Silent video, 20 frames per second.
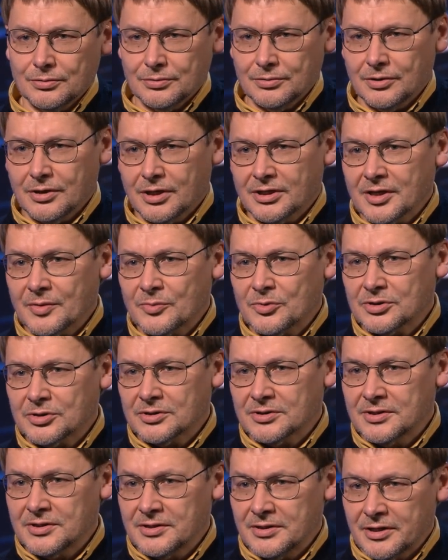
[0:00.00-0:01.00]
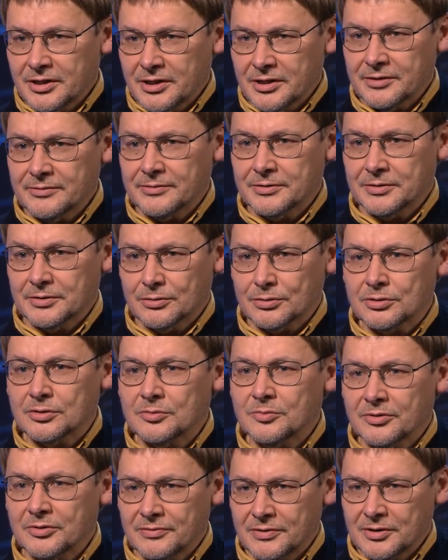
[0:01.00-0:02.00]
Она может генерировать то, что
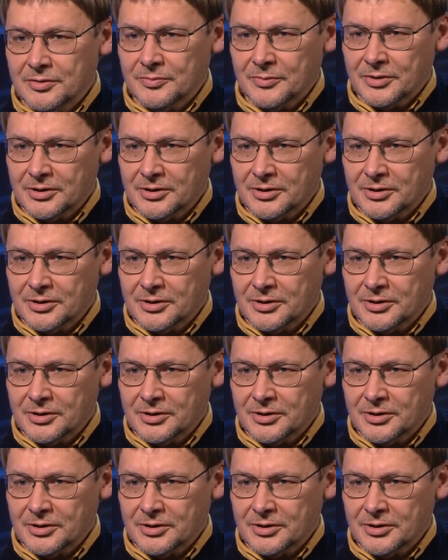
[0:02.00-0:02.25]
мы видим,